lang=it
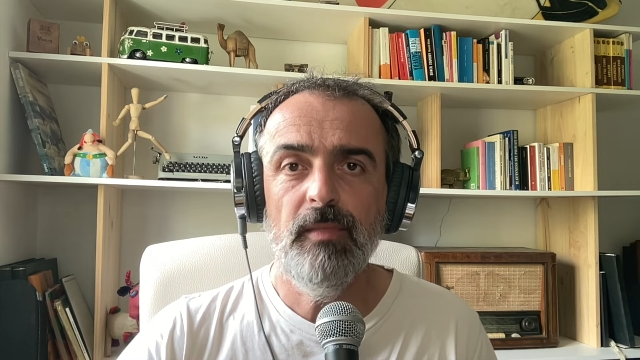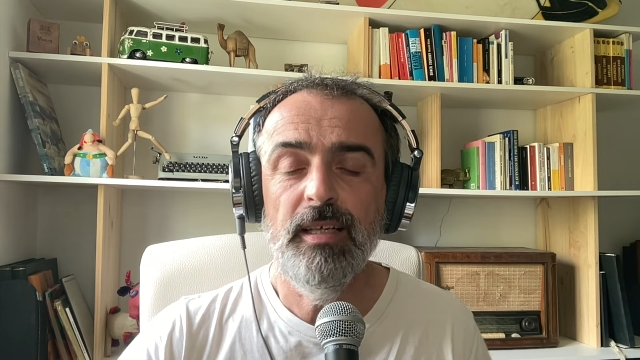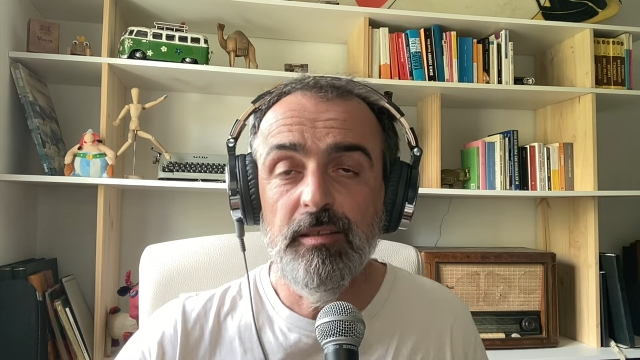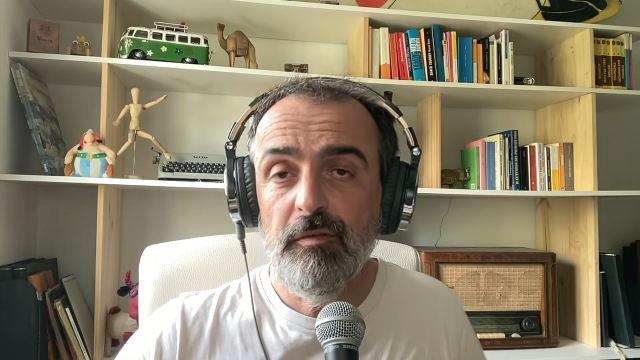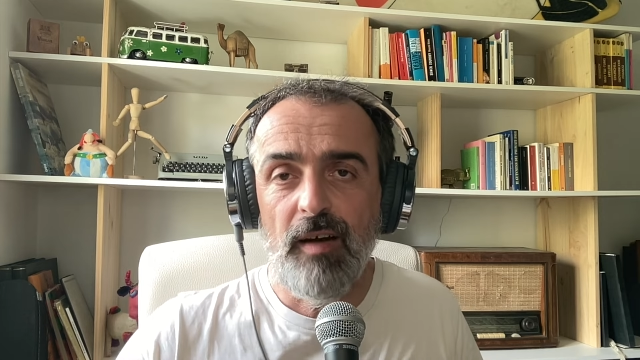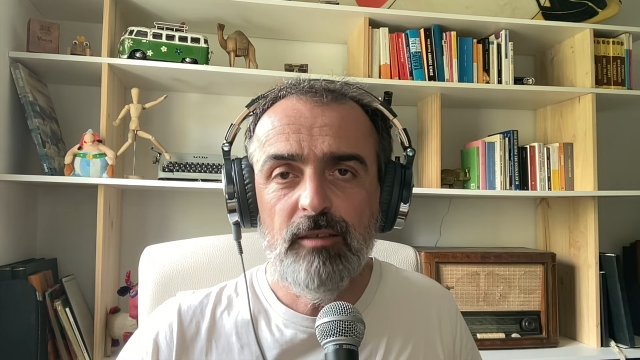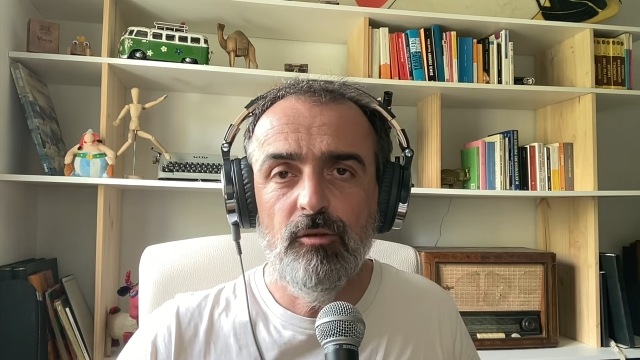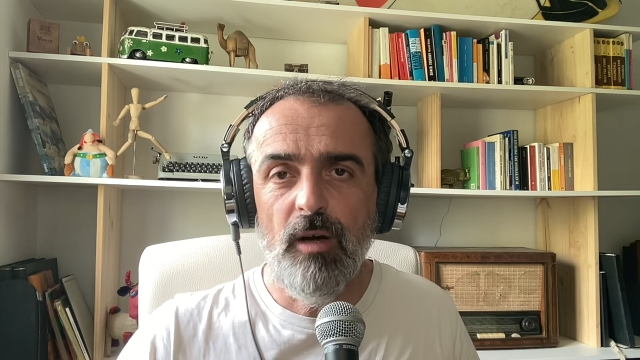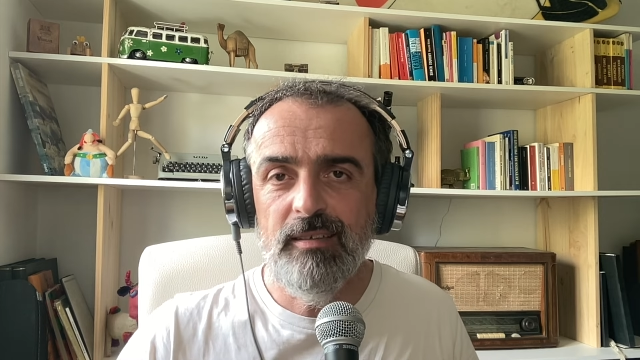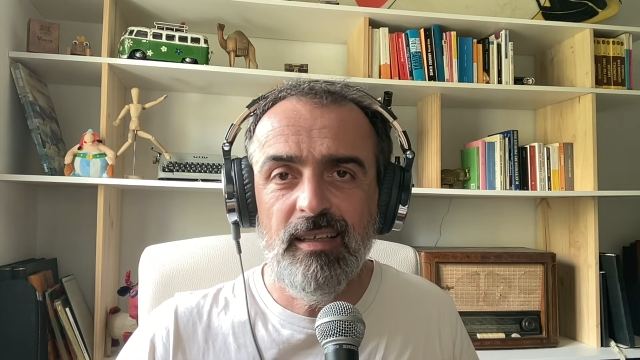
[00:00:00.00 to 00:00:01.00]
e di
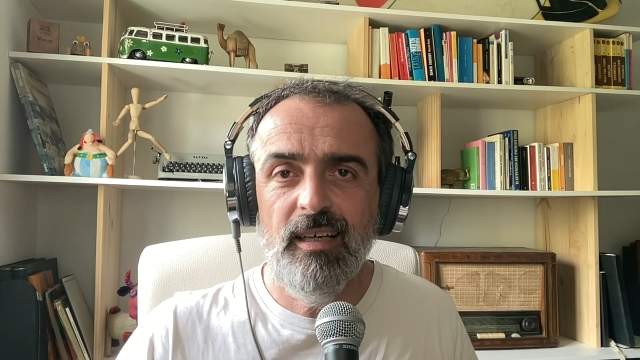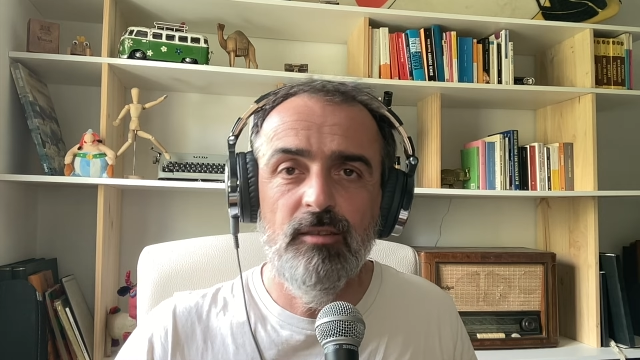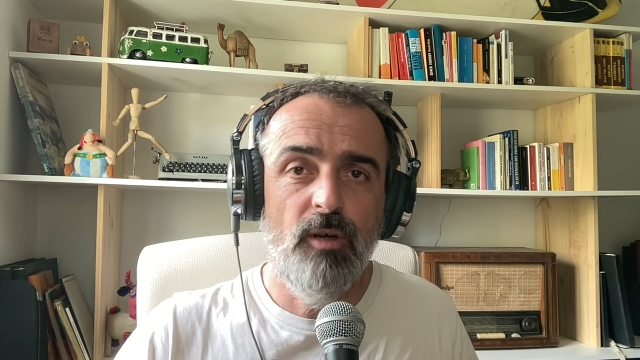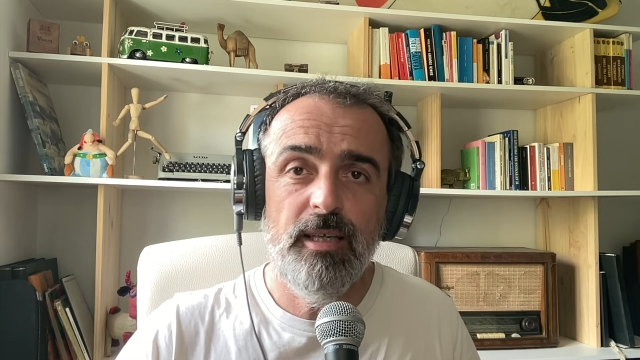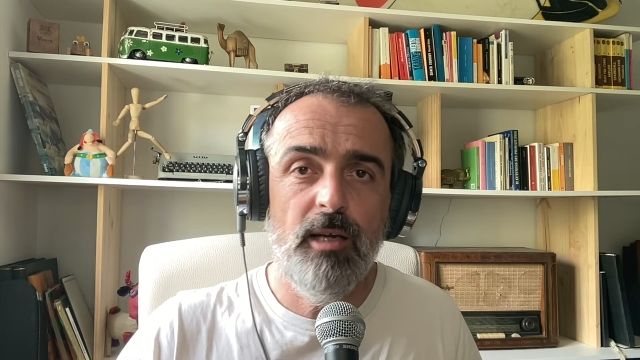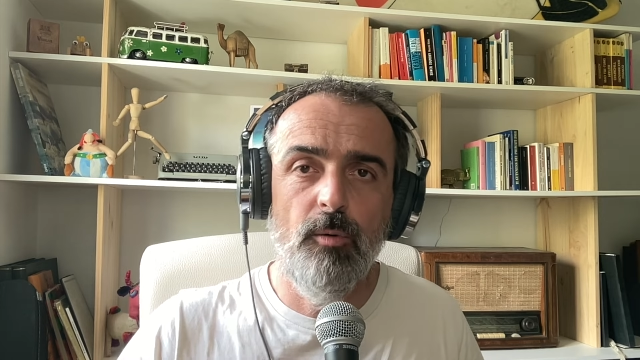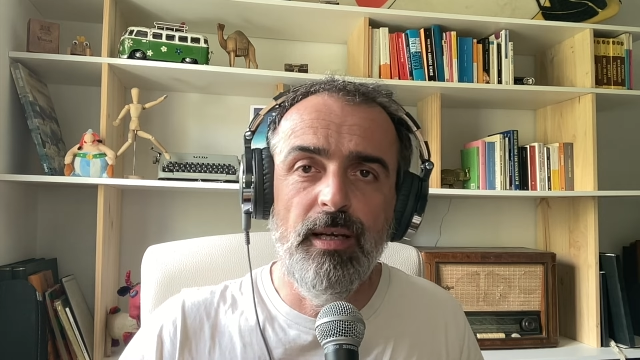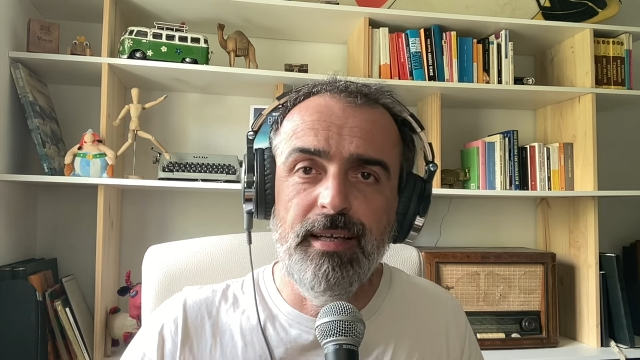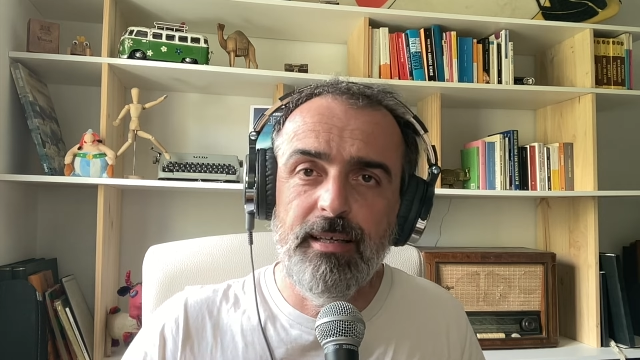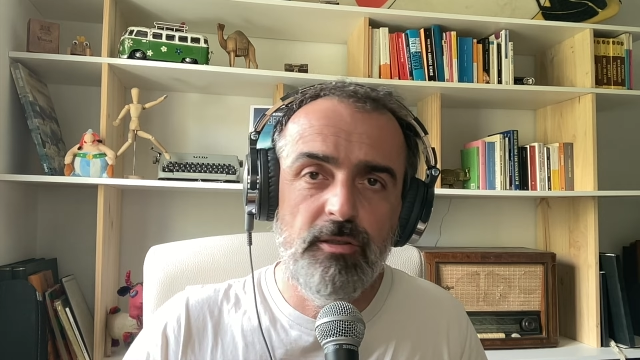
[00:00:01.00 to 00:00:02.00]
fatto attaccando anche
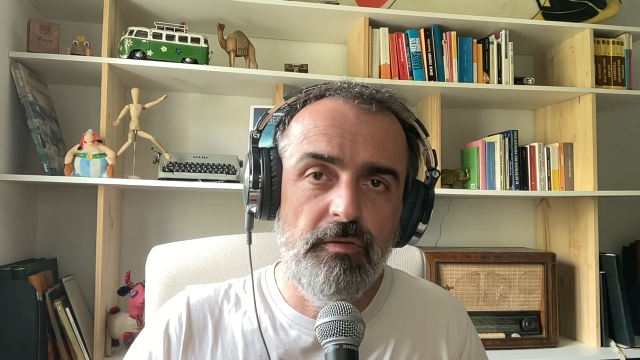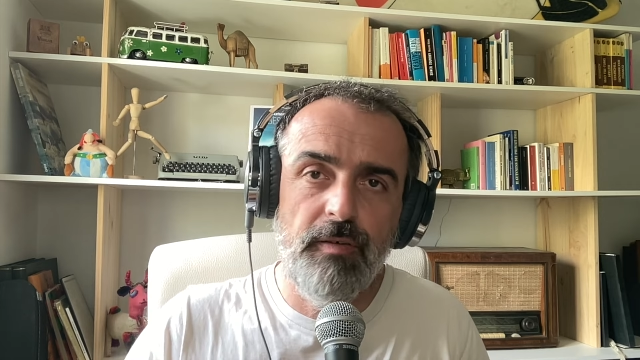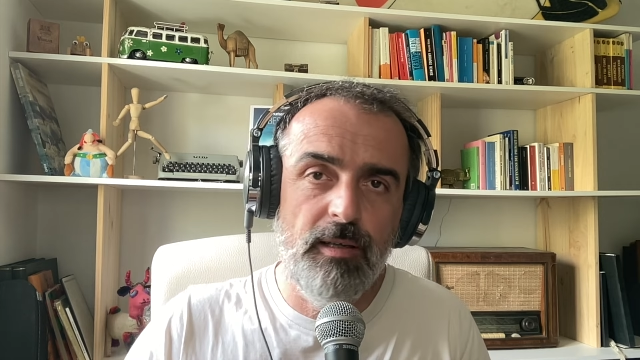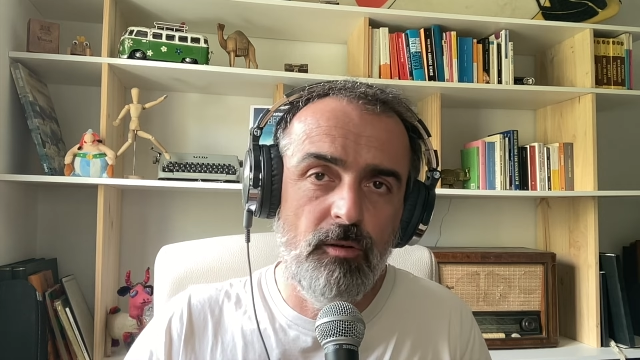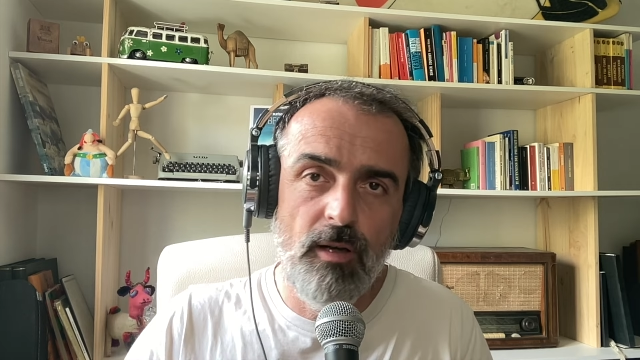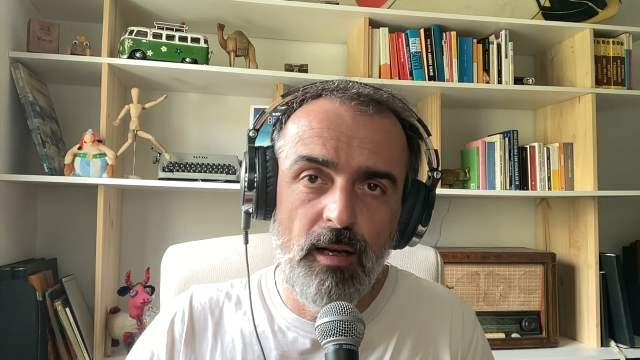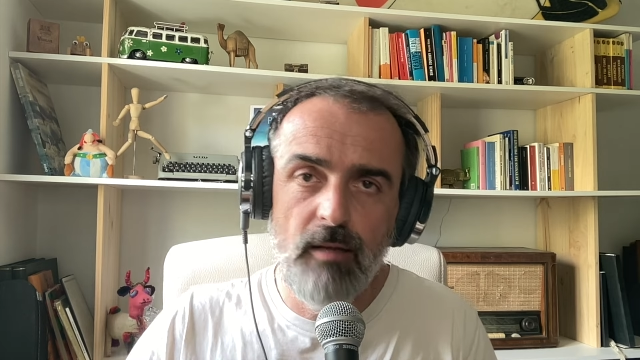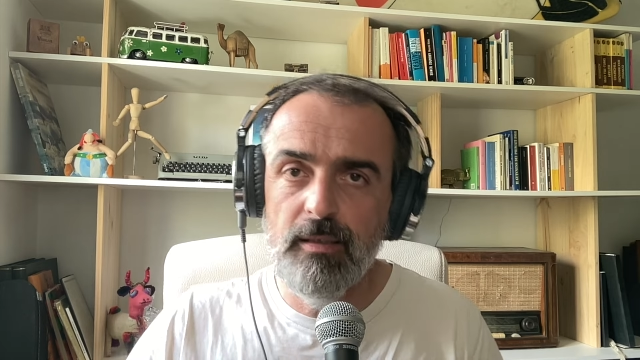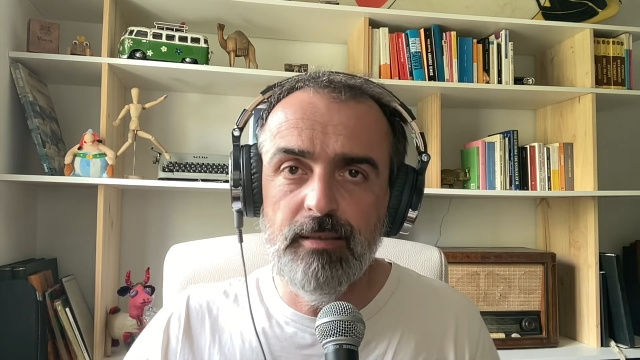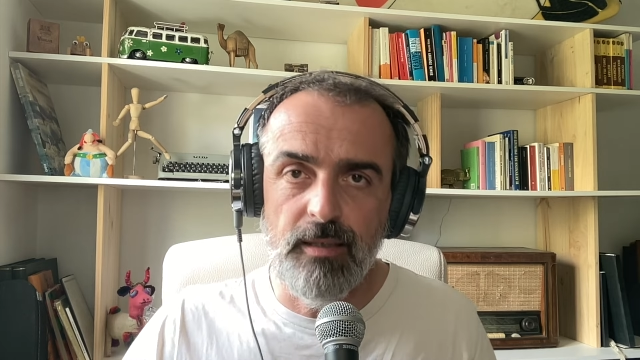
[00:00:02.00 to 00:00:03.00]
quelli che ci fanno la
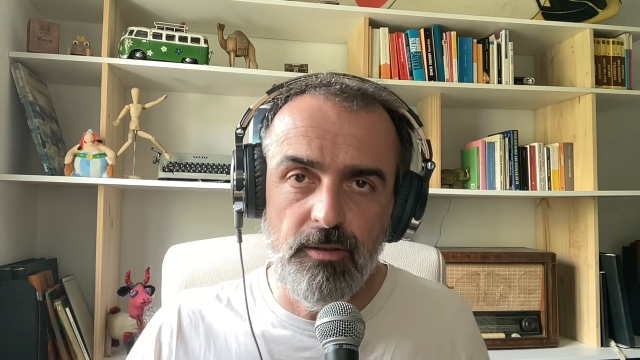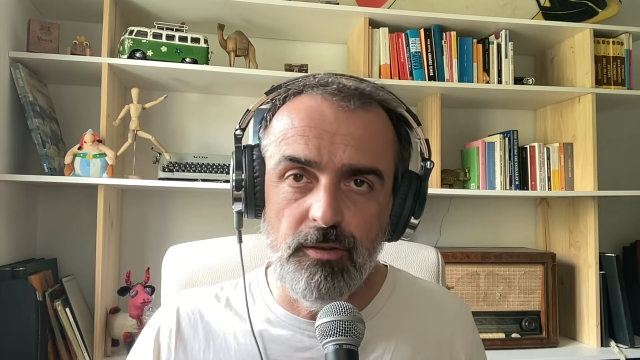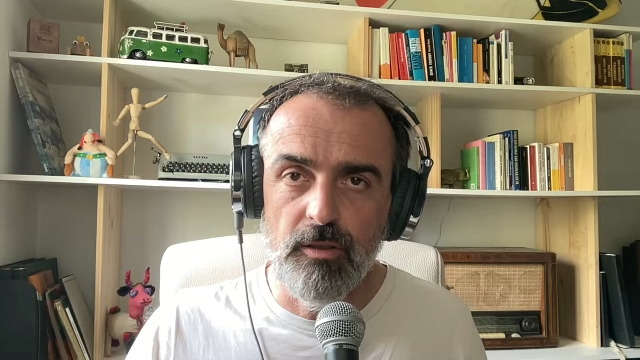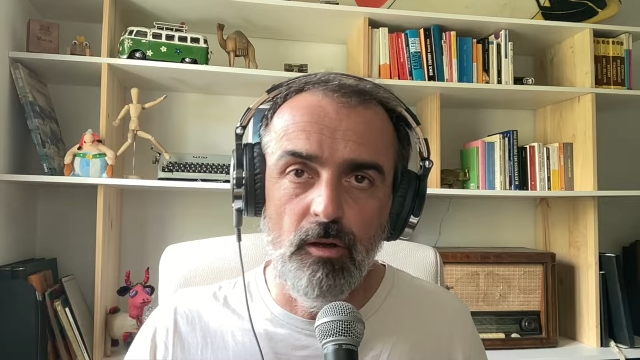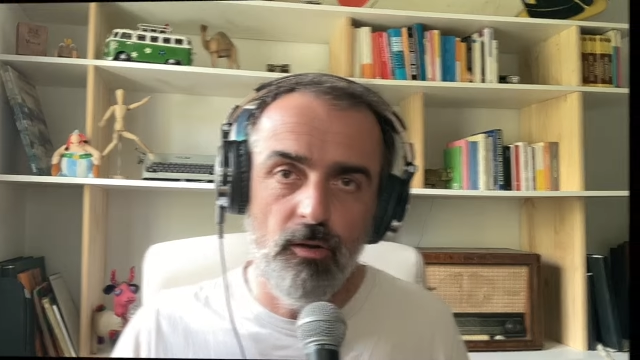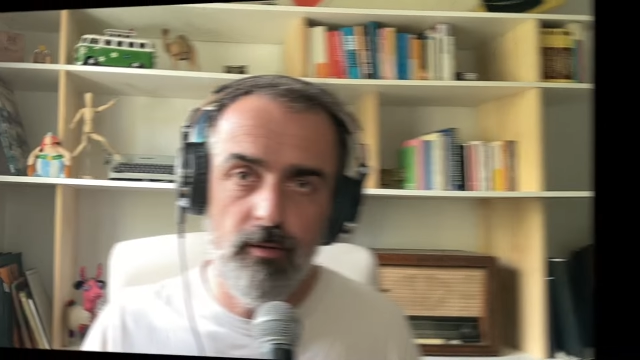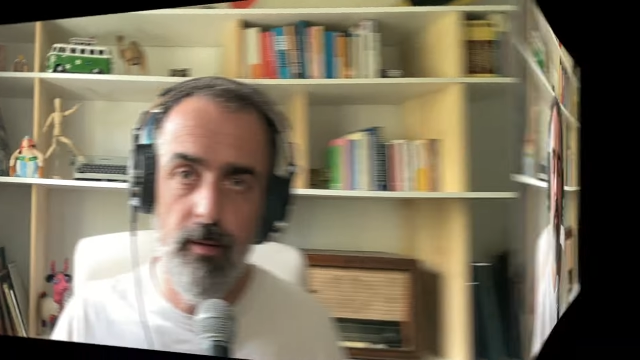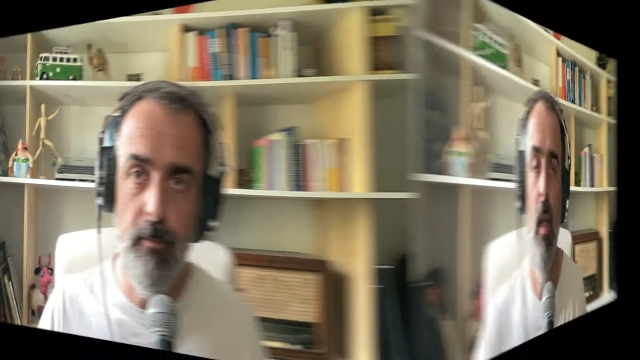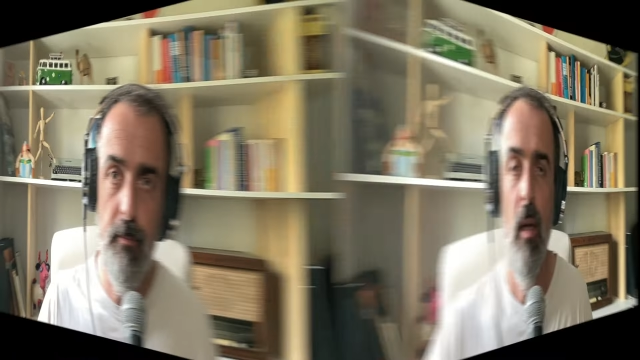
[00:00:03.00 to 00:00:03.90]
lavatrice di notte.